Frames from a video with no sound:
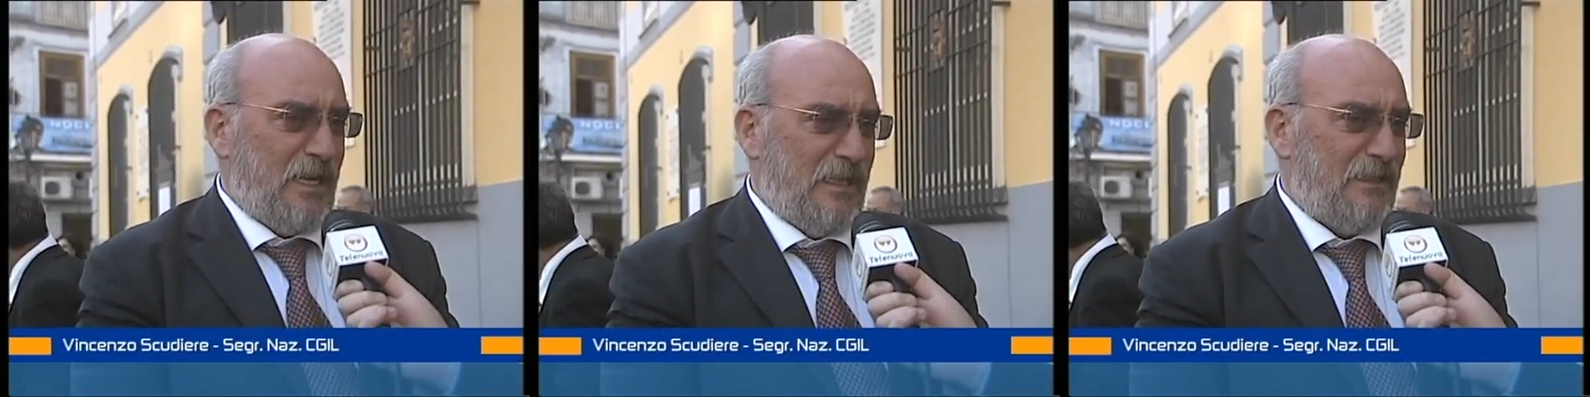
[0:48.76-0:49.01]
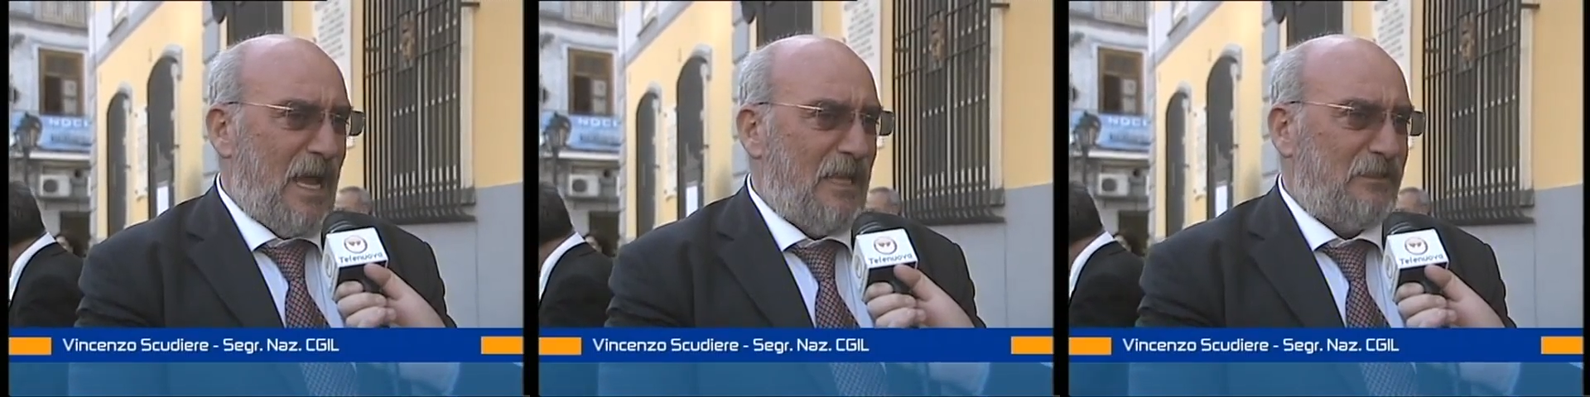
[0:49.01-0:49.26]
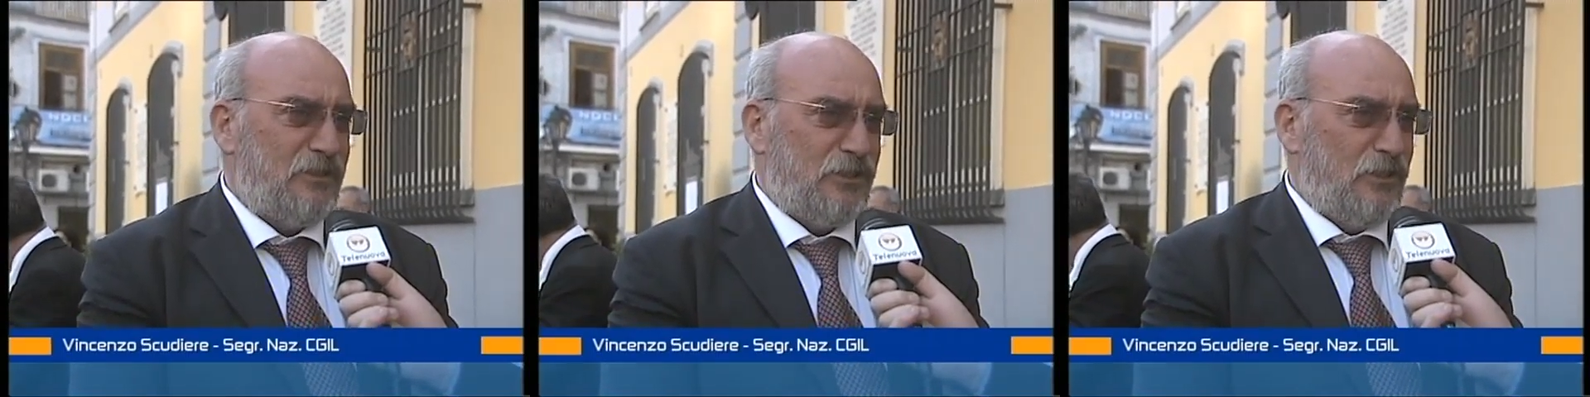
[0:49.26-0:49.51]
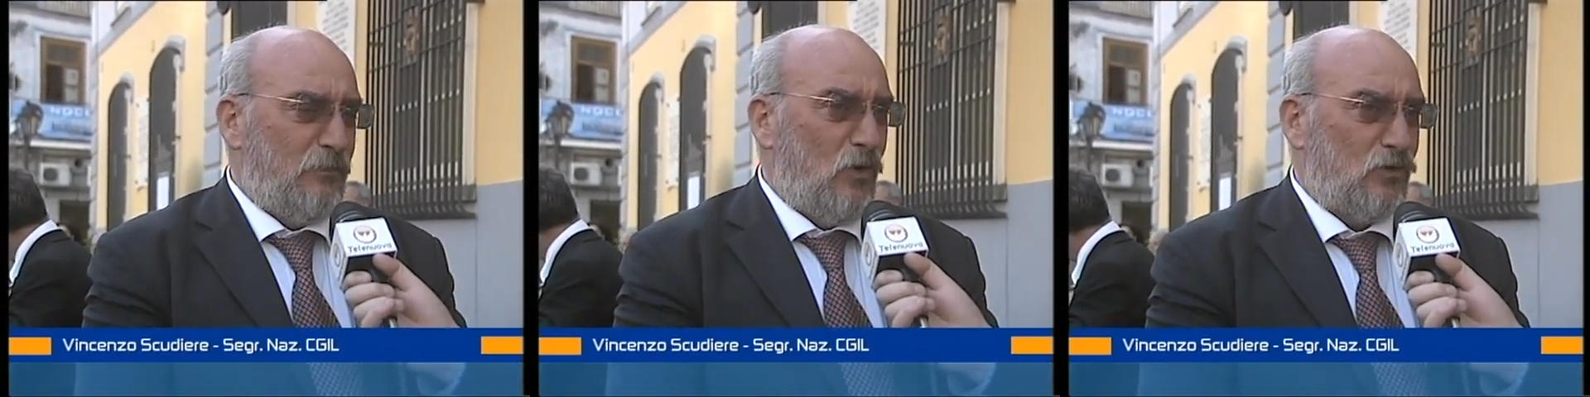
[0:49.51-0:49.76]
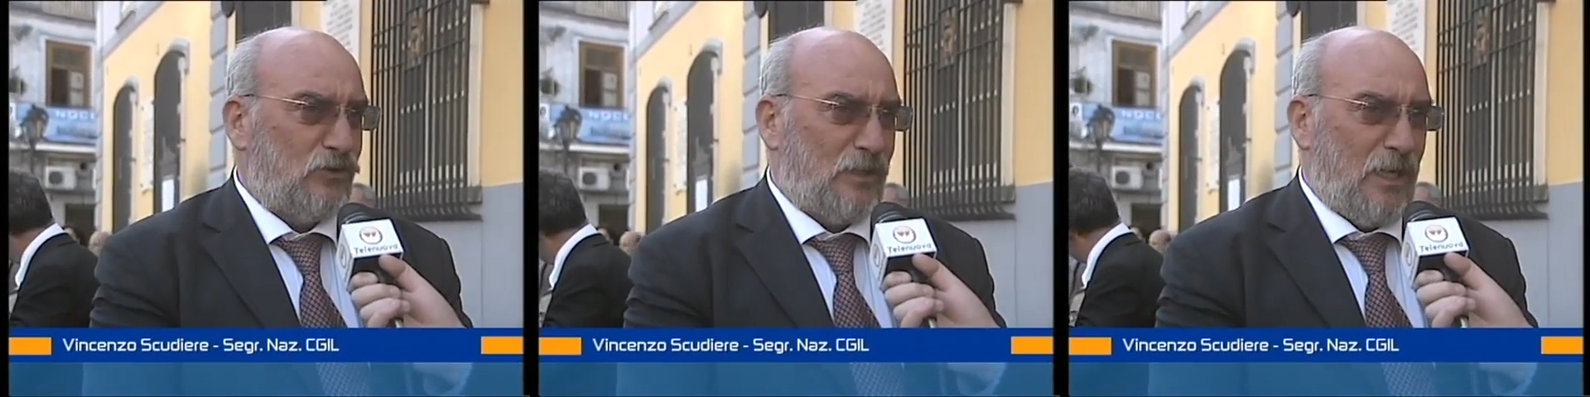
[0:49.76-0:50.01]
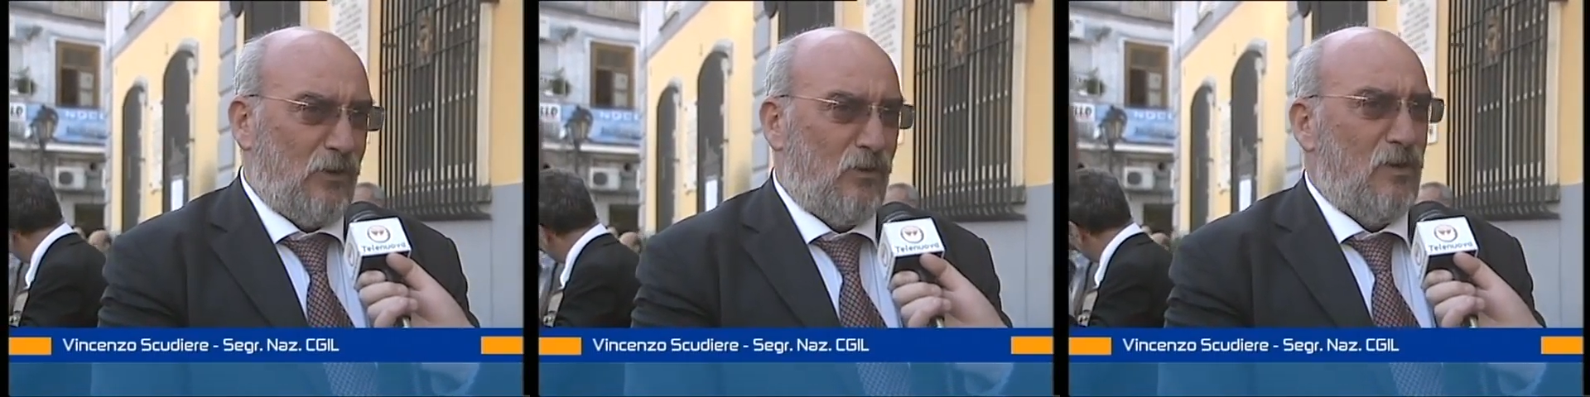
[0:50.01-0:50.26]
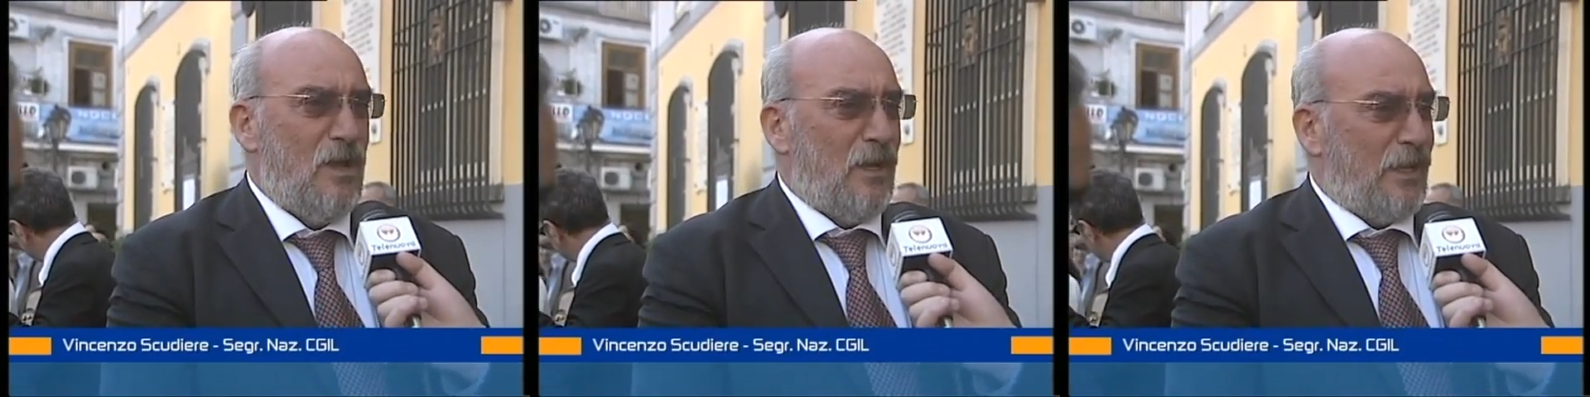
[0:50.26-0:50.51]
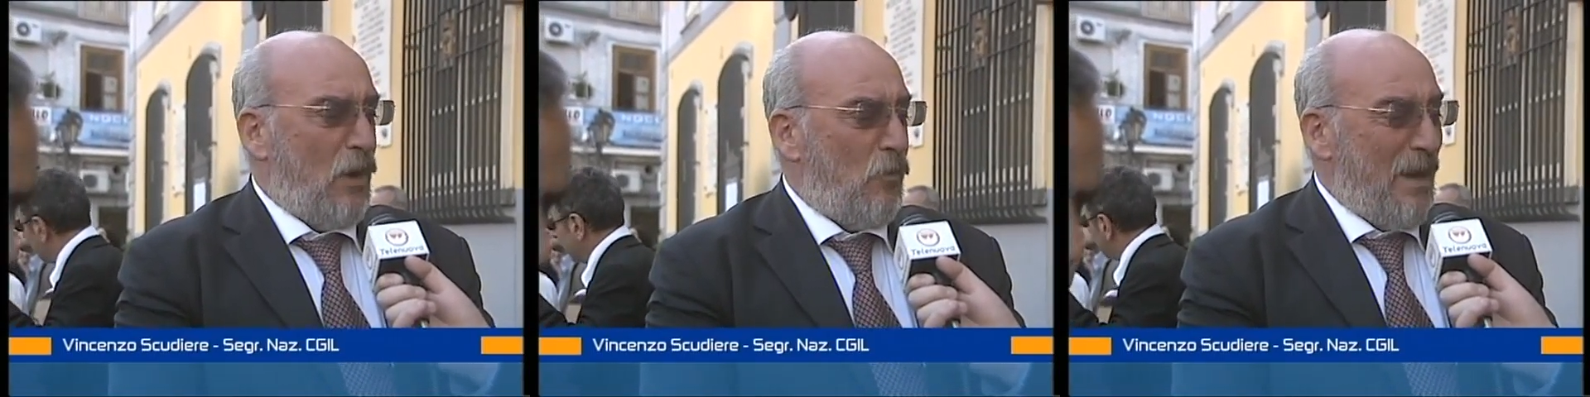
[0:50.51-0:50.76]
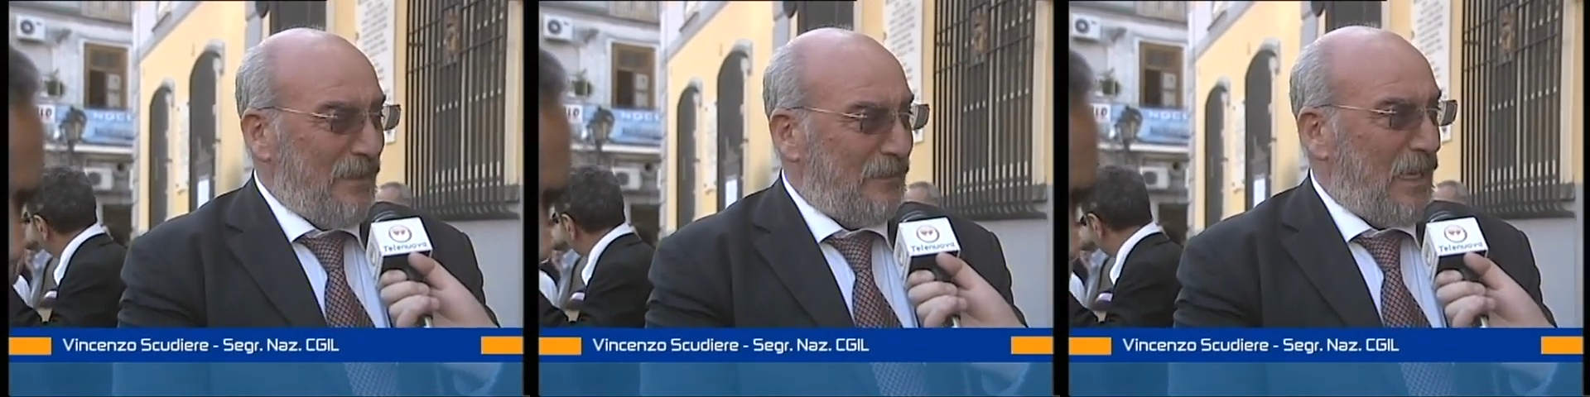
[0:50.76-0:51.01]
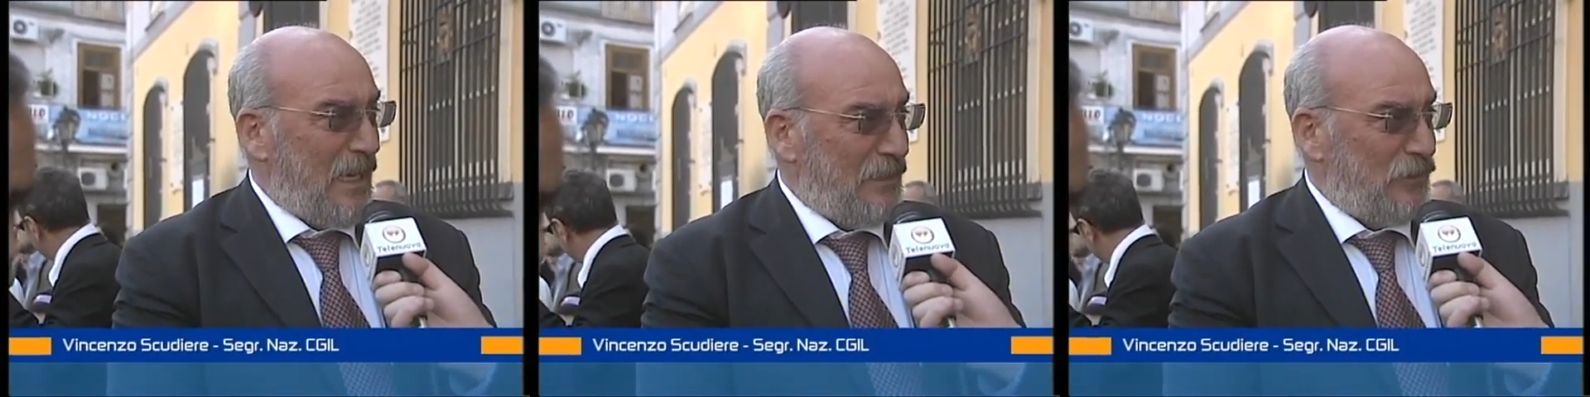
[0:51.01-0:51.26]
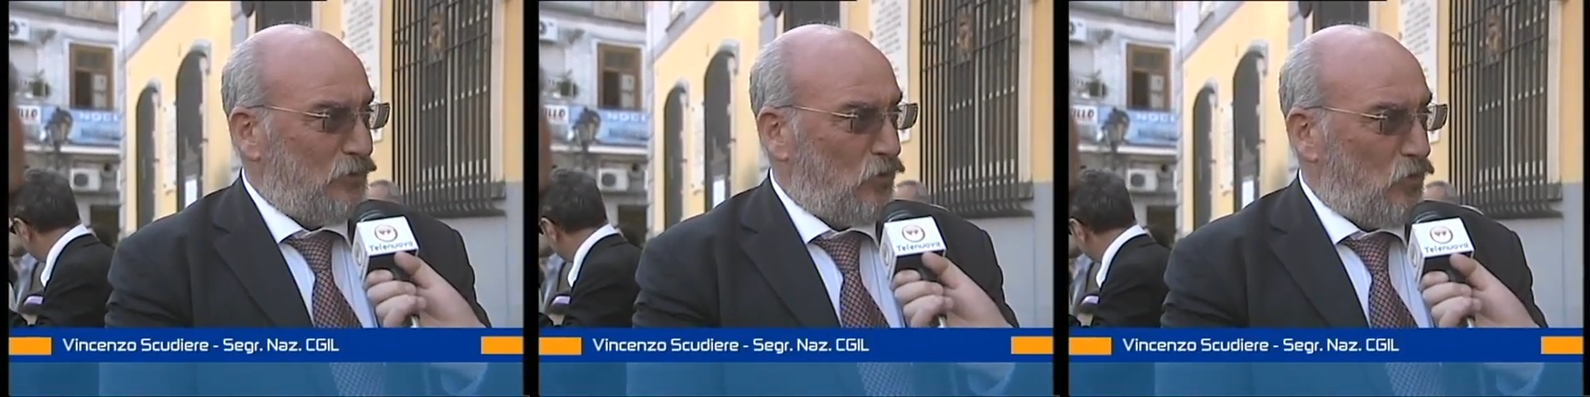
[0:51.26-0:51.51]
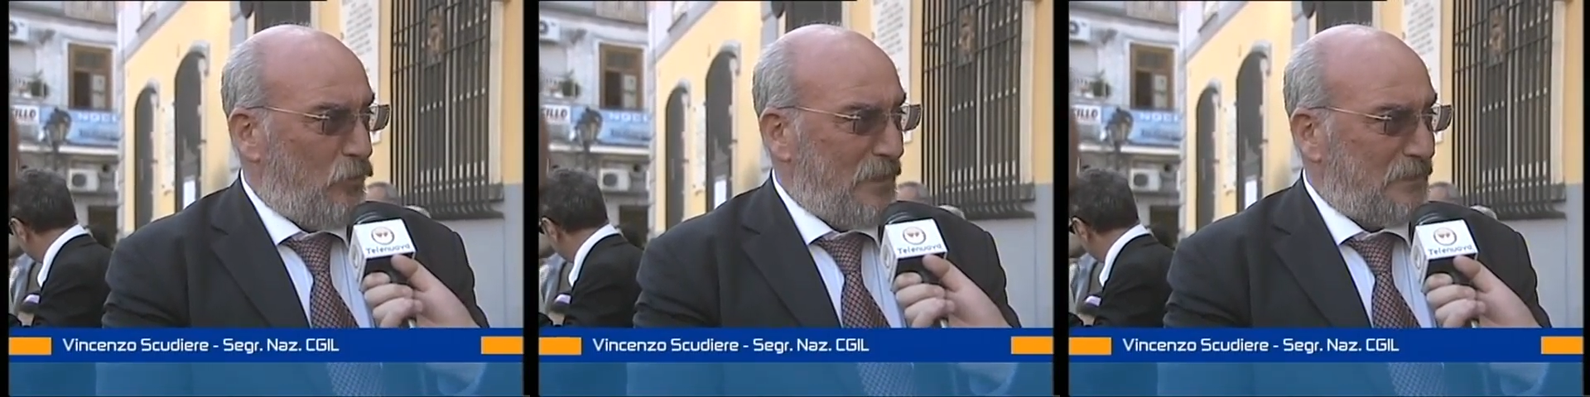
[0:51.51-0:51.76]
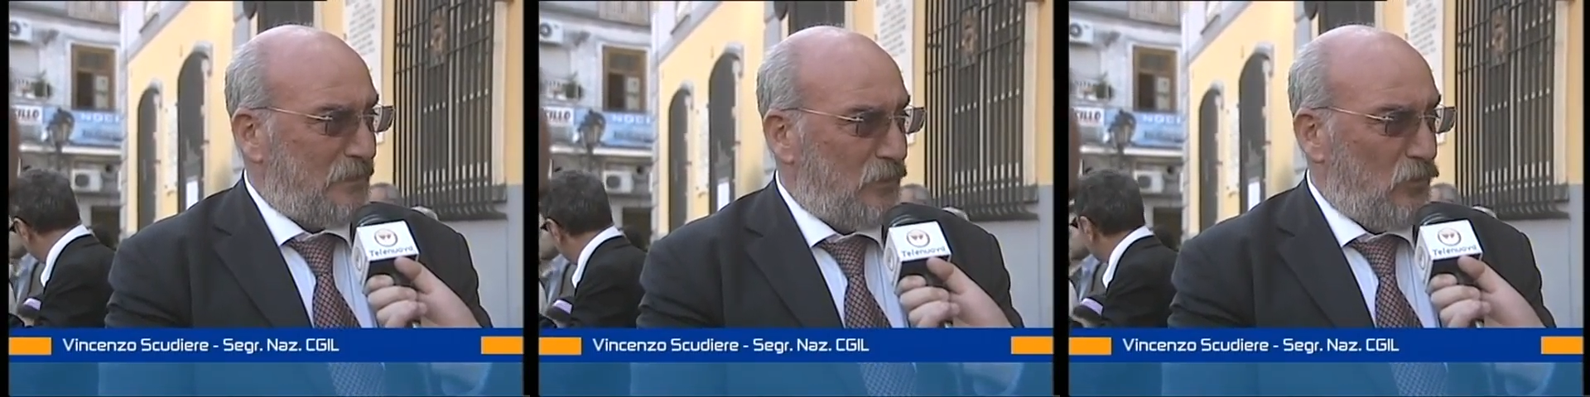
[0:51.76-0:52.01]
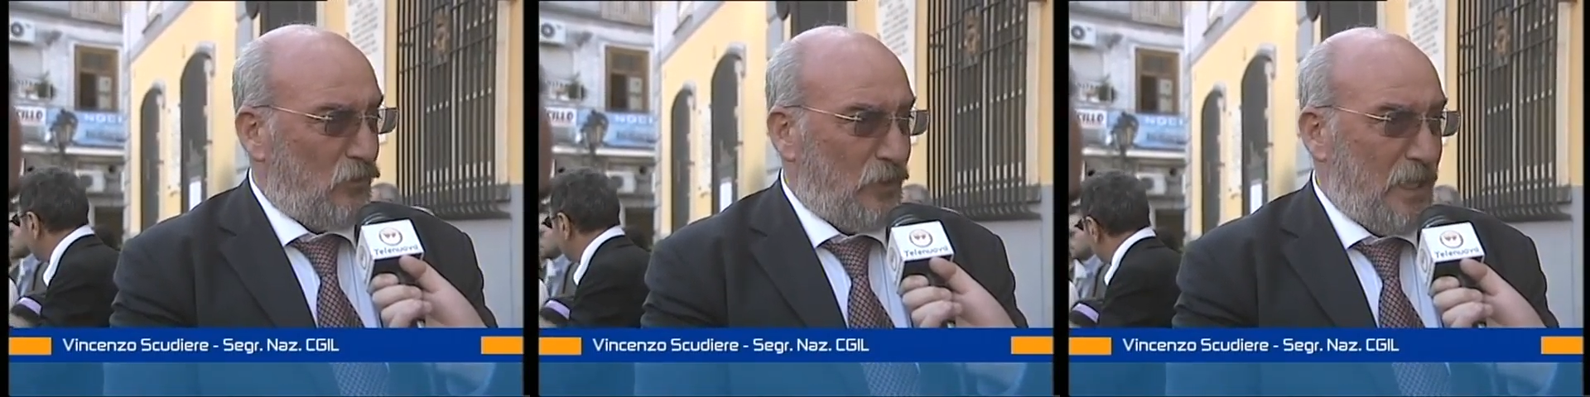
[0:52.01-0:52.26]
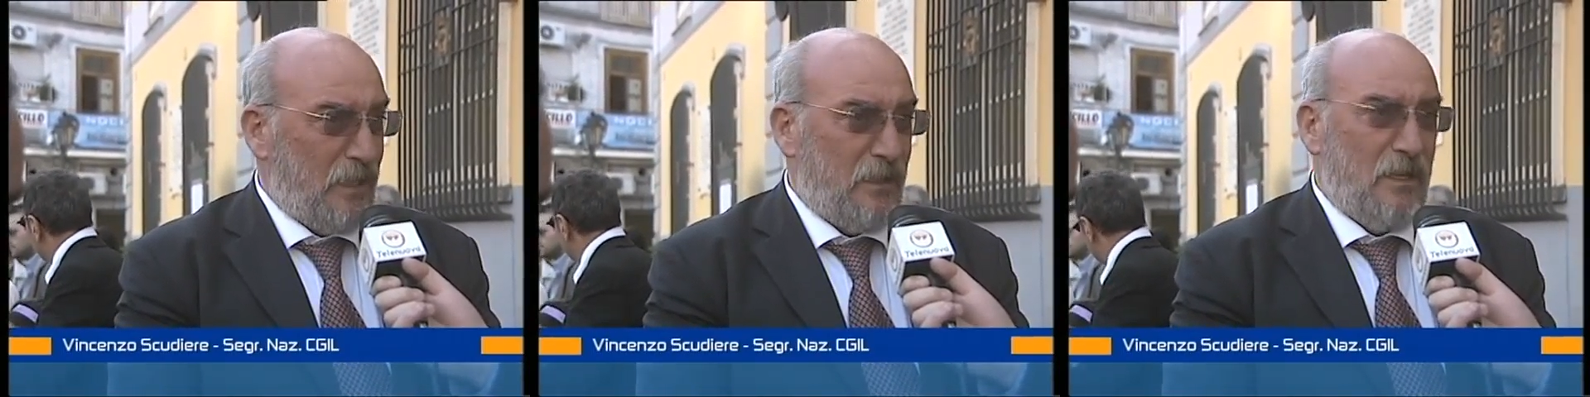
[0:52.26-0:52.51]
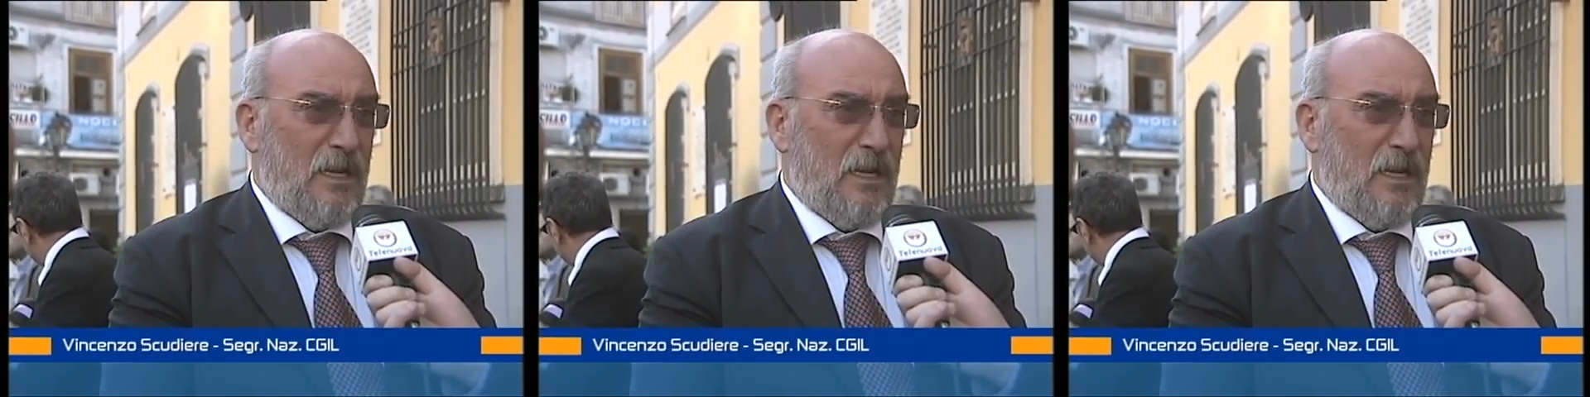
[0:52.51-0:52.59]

i dati ci dimostrano che aumenta la disoccupazione,